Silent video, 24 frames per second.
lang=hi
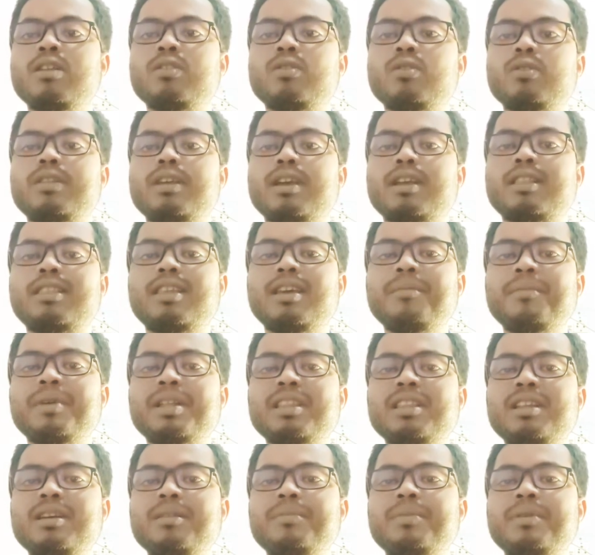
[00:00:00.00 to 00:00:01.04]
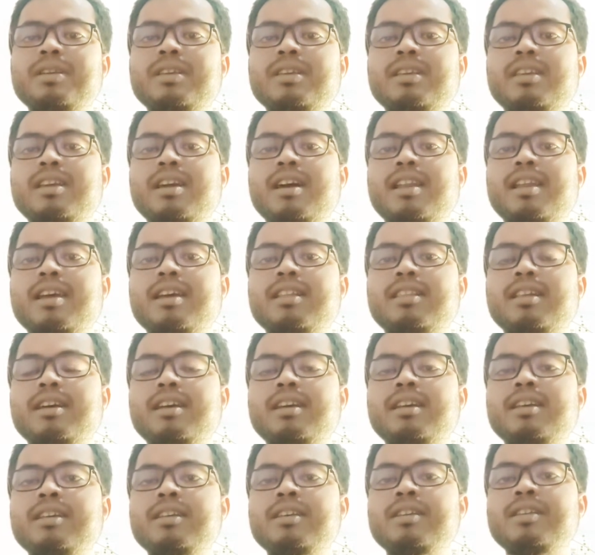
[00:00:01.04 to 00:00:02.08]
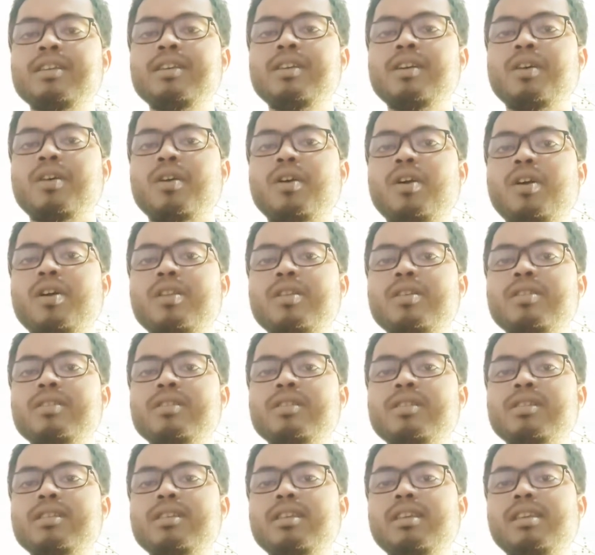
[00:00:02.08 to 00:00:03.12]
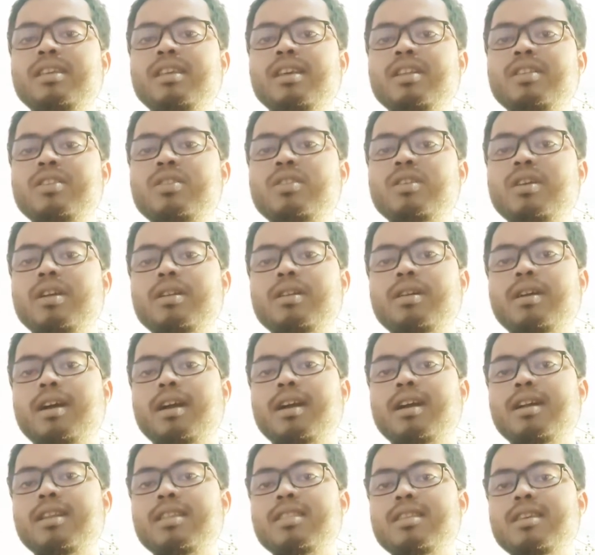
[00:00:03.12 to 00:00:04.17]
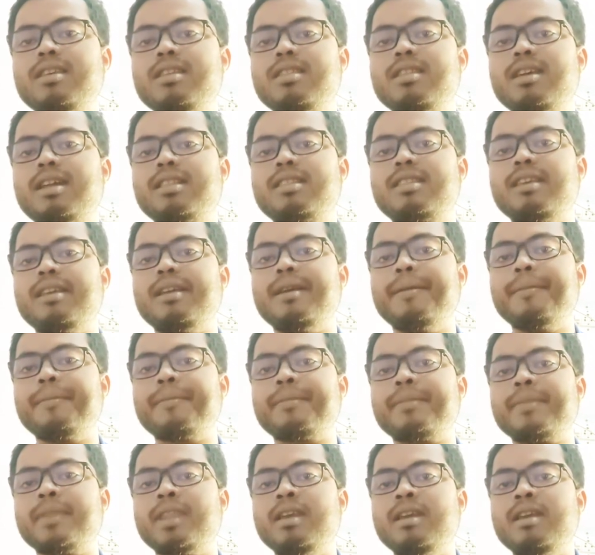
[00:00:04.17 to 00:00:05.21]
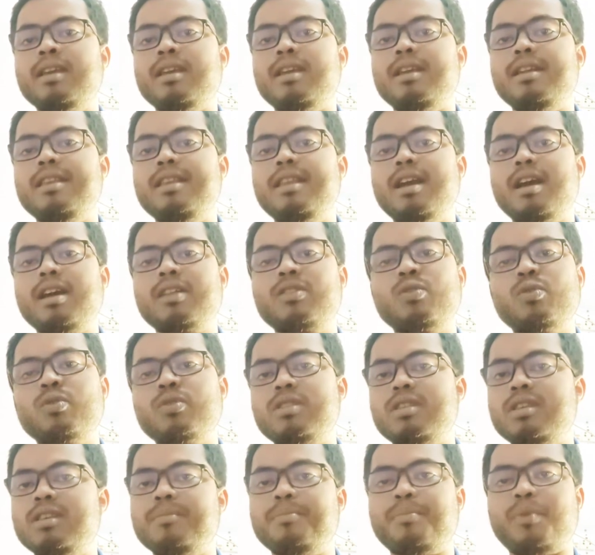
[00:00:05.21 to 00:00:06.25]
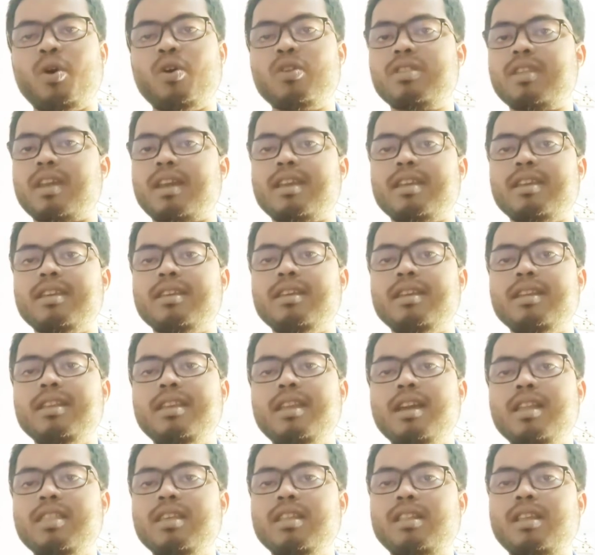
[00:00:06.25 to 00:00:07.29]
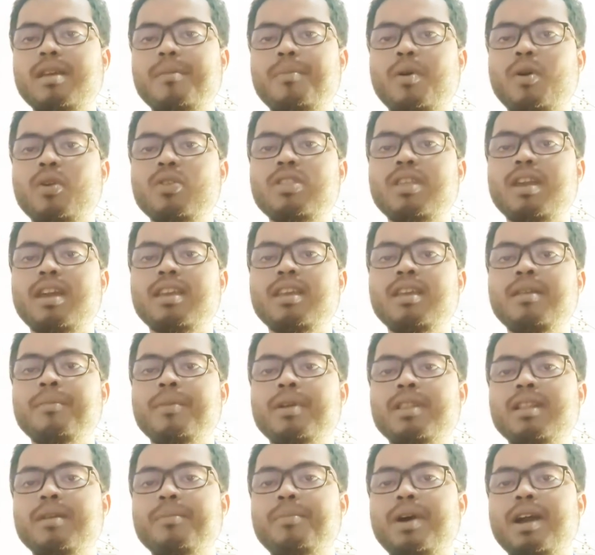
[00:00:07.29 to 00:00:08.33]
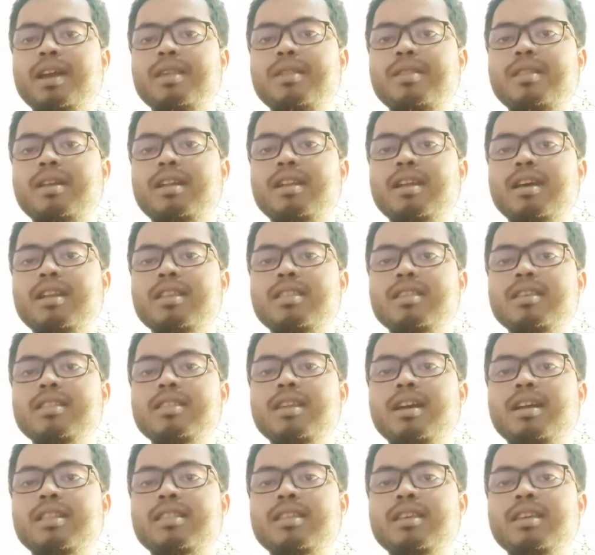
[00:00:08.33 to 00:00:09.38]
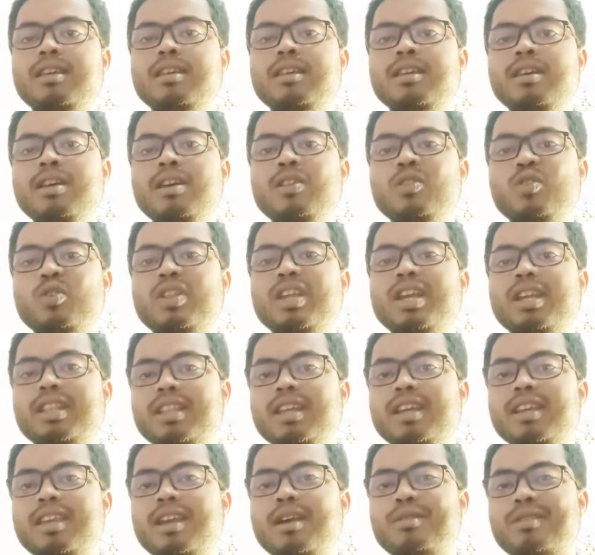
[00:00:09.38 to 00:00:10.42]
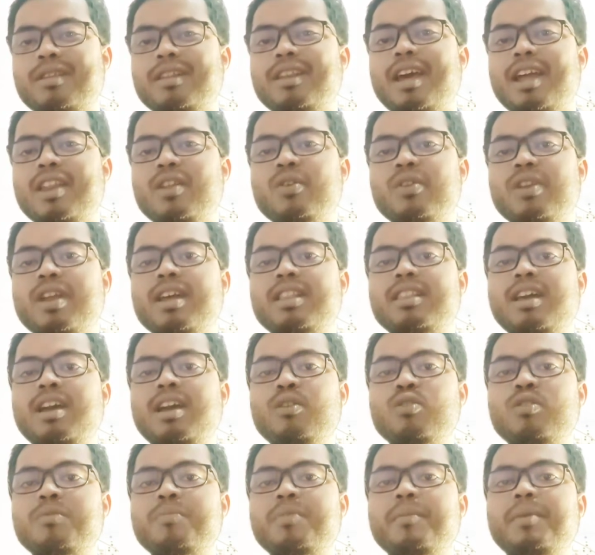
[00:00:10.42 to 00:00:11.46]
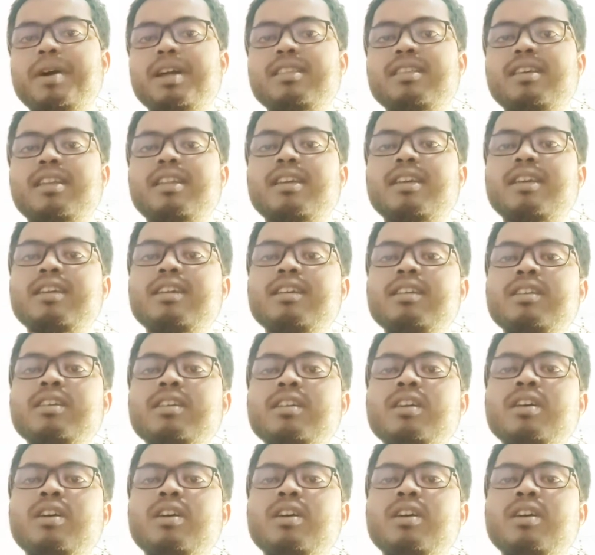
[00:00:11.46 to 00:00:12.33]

तो देखते हैं मतलब क्या रहता है और ये अगर जीत जाती है इंडिया तो जीत पहुंच जाएगी इंडिया जीत के पहुंच जाएगी मतलब पाकिस्तान अगर जीत जाती है तो देखते हैं क्या सनेरियो रहता है उस पर बात करेंगे